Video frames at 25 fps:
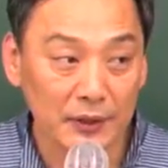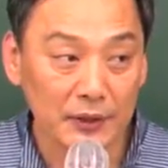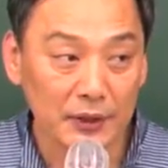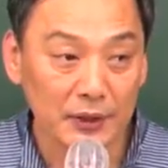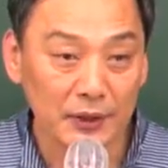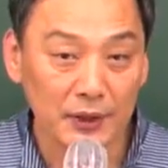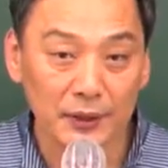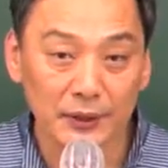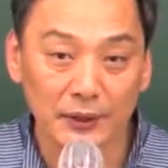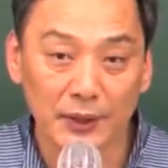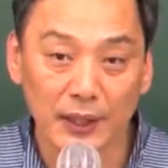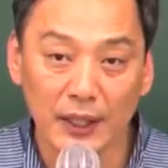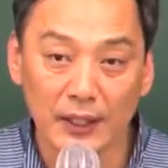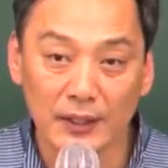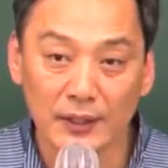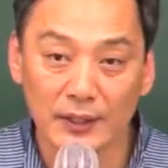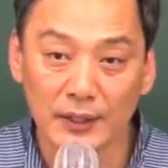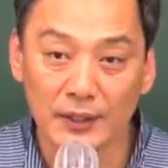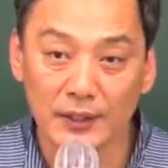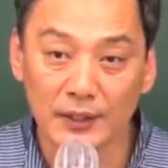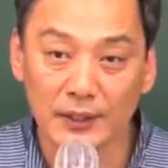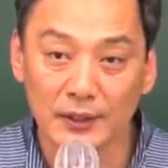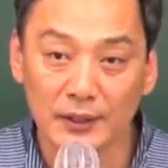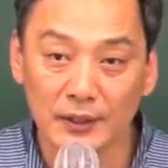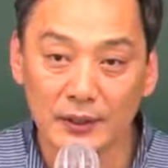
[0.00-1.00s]
이런
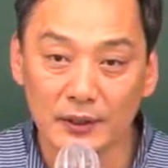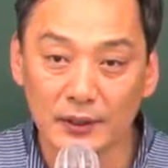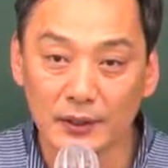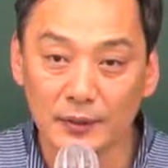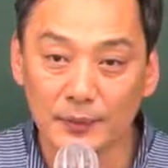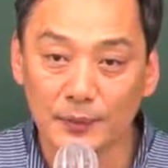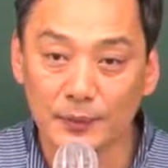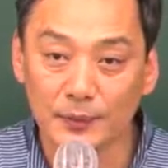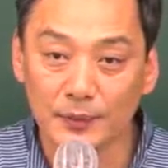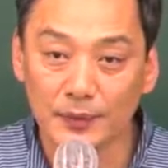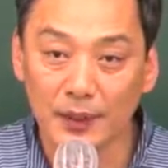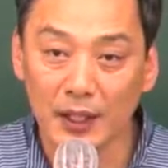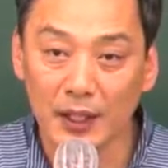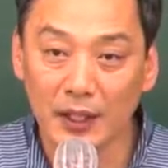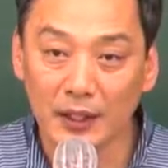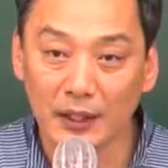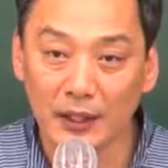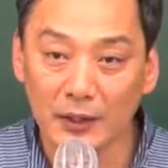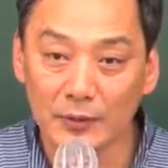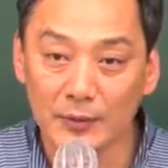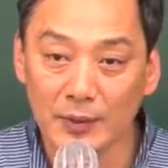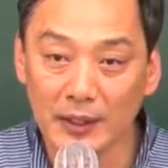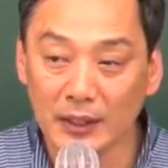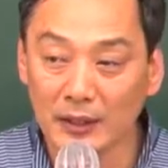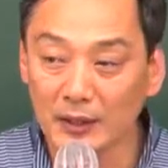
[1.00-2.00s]
대체성이
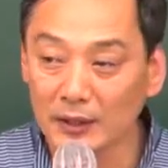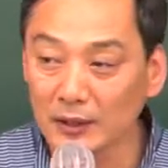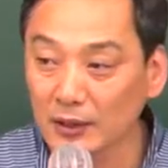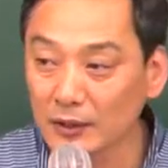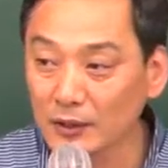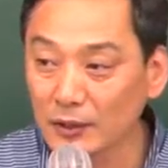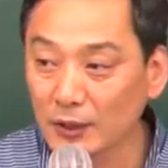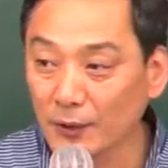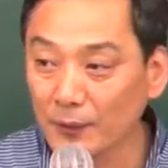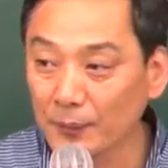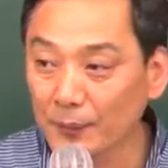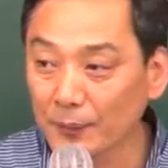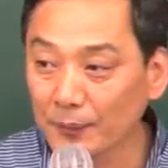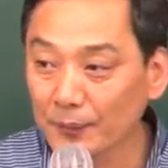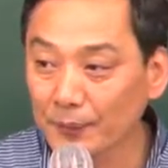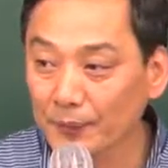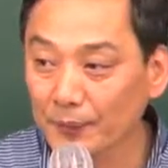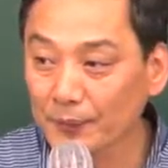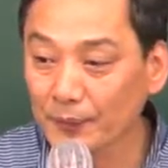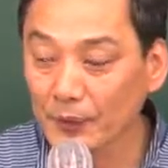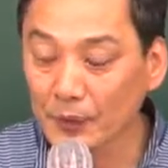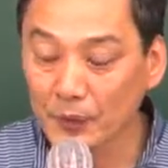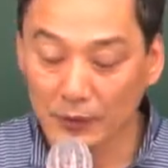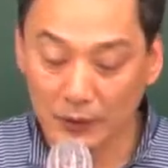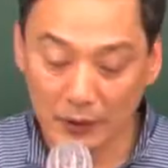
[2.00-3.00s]
없다라고 말하는 거죠.
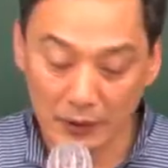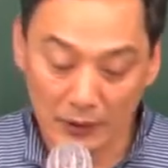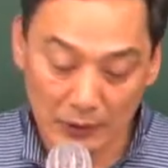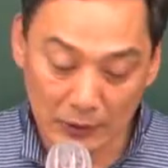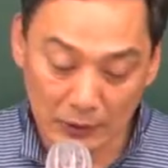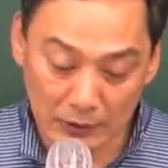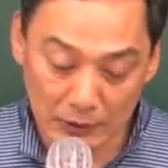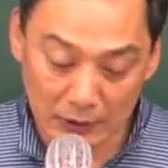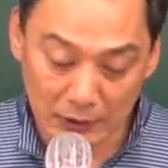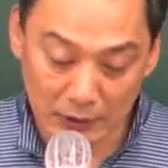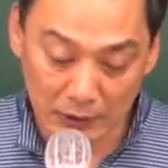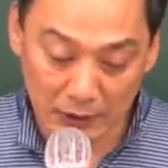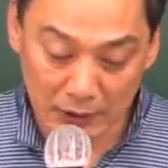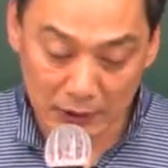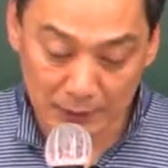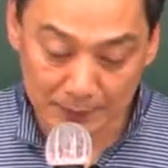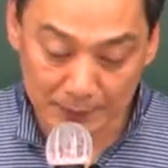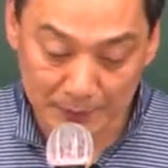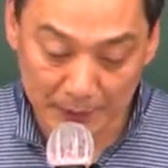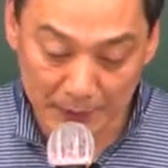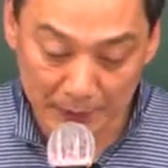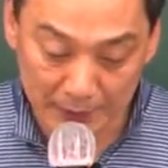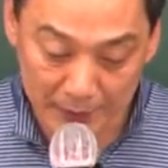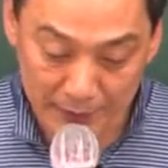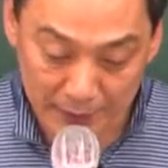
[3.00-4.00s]
그렇게 내용을
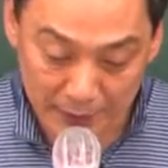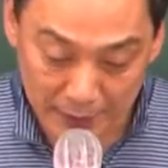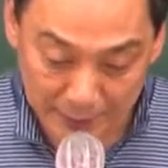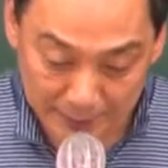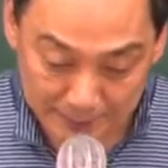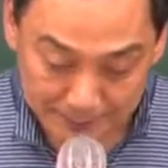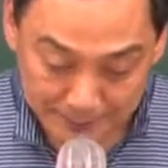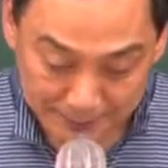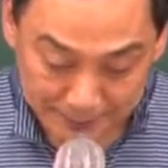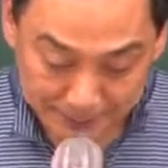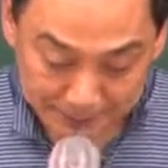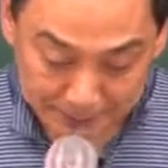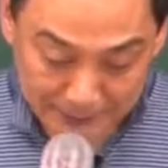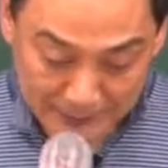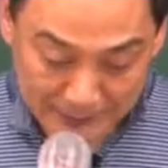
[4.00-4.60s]
정리하시면 되겠네.